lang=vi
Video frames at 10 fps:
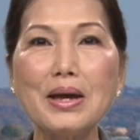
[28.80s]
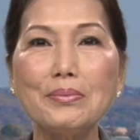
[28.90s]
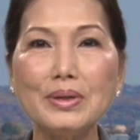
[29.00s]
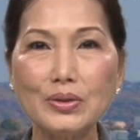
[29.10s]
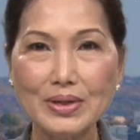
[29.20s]

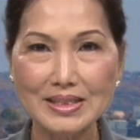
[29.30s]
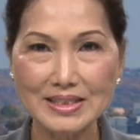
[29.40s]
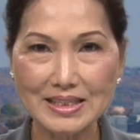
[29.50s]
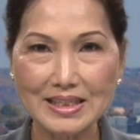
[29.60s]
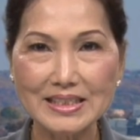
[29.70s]
Minh Thúy
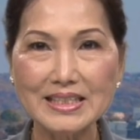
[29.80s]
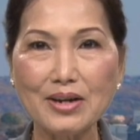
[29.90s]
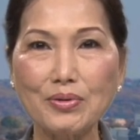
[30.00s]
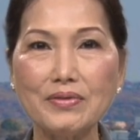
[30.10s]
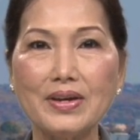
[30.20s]
xin kính
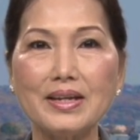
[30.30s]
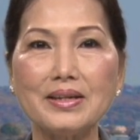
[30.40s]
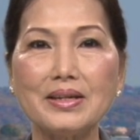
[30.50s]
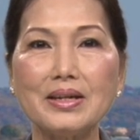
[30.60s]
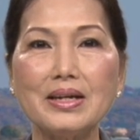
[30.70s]
chào quý vị.
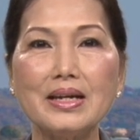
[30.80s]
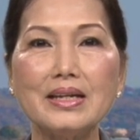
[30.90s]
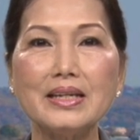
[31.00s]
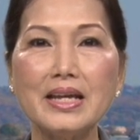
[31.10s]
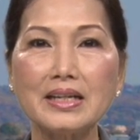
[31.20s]

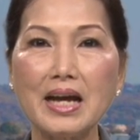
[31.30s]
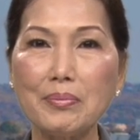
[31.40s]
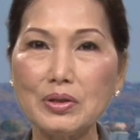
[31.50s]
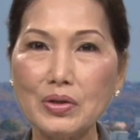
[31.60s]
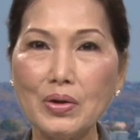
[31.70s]
Điện
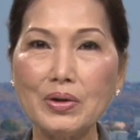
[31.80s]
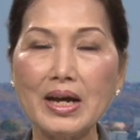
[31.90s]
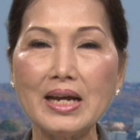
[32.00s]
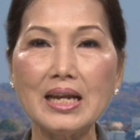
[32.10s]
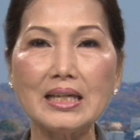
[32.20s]
Capitol
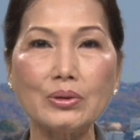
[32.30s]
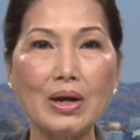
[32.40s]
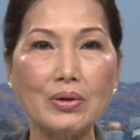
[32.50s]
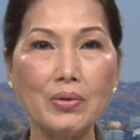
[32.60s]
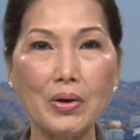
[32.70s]
hay là Tòa
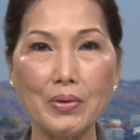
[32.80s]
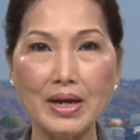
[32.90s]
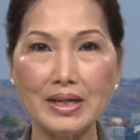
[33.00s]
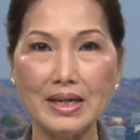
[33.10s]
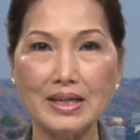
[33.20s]
Quốc hội Hoa
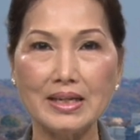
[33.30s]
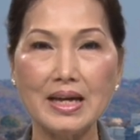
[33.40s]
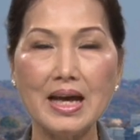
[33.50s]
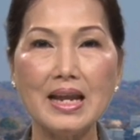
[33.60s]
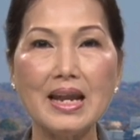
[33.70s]
Kỳ
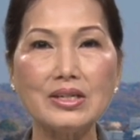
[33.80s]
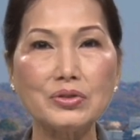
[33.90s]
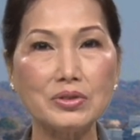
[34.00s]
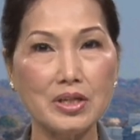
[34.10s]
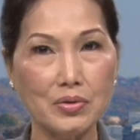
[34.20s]
là
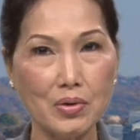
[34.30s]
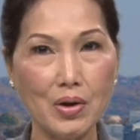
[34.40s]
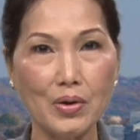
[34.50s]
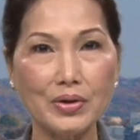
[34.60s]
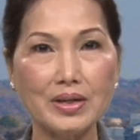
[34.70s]
trụ sở quốc
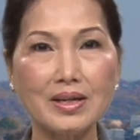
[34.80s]
hội,